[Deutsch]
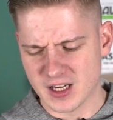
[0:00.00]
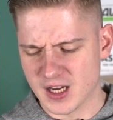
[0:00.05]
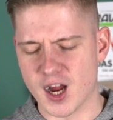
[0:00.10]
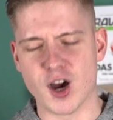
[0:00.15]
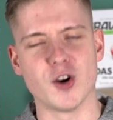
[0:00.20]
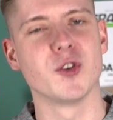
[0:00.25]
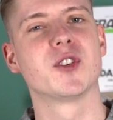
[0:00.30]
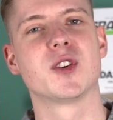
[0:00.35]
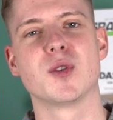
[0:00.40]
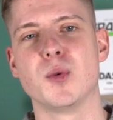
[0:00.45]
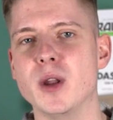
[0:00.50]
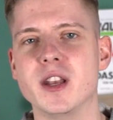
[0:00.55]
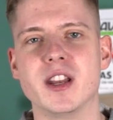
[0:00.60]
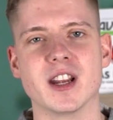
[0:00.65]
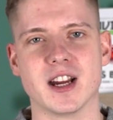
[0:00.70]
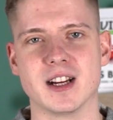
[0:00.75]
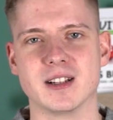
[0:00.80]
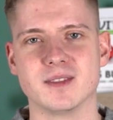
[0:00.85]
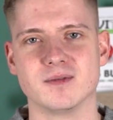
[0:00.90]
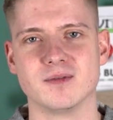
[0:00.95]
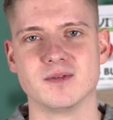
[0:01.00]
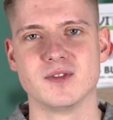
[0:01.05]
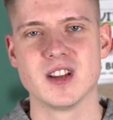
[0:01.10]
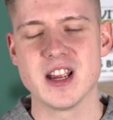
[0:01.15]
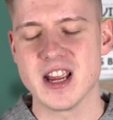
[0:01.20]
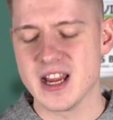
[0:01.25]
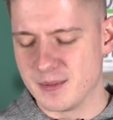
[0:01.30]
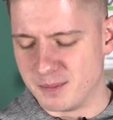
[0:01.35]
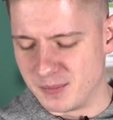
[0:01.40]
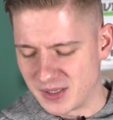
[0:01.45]
Auf Twitter.
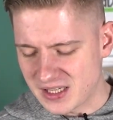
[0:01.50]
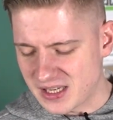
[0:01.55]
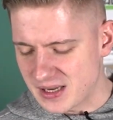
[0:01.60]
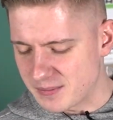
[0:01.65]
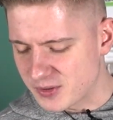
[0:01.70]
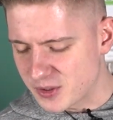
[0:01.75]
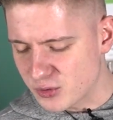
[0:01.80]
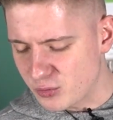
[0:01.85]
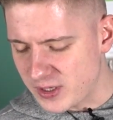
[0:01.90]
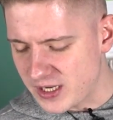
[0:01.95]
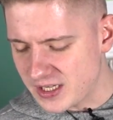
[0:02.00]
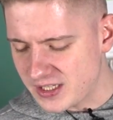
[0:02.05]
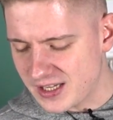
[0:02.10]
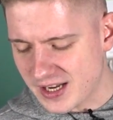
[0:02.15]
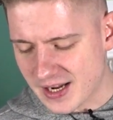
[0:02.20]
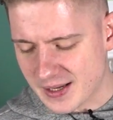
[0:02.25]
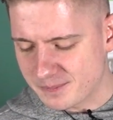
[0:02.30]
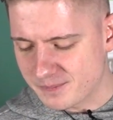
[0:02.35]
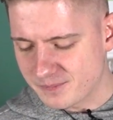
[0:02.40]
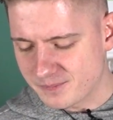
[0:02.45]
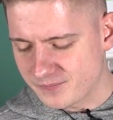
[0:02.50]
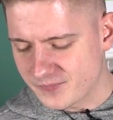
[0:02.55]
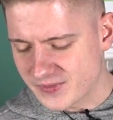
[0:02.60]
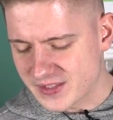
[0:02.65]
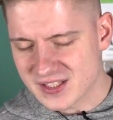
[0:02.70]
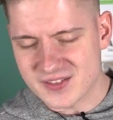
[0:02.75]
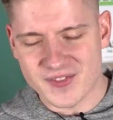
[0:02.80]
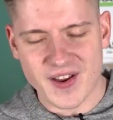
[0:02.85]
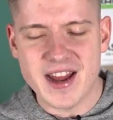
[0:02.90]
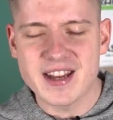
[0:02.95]
Mit einem Tweet, der
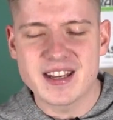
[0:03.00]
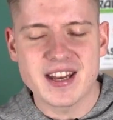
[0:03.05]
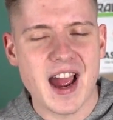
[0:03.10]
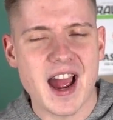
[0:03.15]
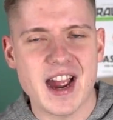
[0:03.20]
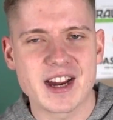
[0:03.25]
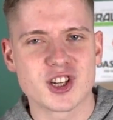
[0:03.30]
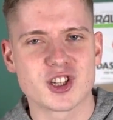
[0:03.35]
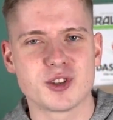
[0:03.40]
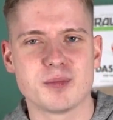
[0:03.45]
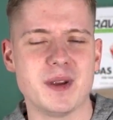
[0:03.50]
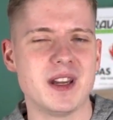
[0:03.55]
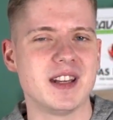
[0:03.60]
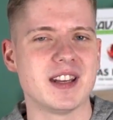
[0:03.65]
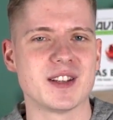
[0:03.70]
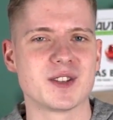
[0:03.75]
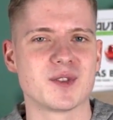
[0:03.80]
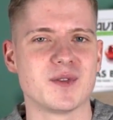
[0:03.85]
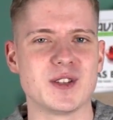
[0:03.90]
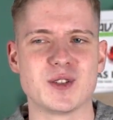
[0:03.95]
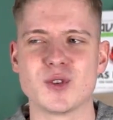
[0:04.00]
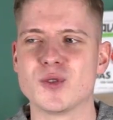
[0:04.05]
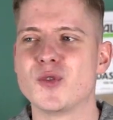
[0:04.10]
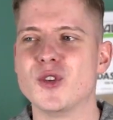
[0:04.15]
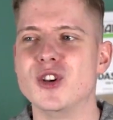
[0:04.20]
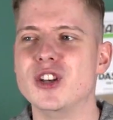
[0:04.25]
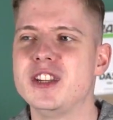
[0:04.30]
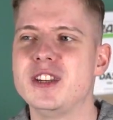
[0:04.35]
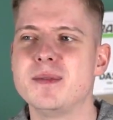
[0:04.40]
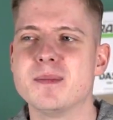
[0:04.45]
zwei Tage später sowieso
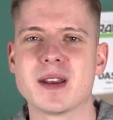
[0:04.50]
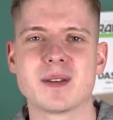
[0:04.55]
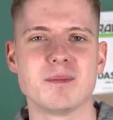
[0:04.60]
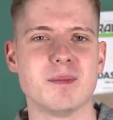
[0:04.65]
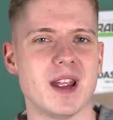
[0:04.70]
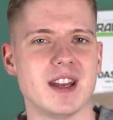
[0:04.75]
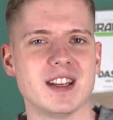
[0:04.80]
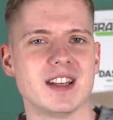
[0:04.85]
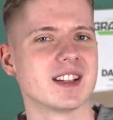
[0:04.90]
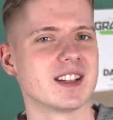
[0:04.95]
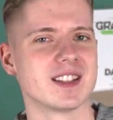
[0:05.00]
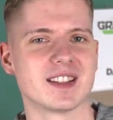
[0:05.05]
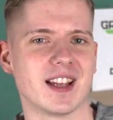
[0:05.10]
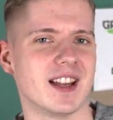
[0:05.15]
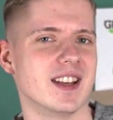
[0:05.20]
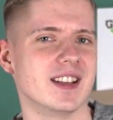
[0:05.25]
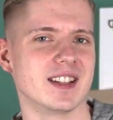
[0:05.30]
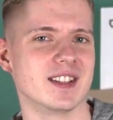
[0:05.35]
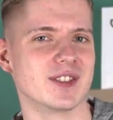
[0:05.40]
für niemand mehr interessant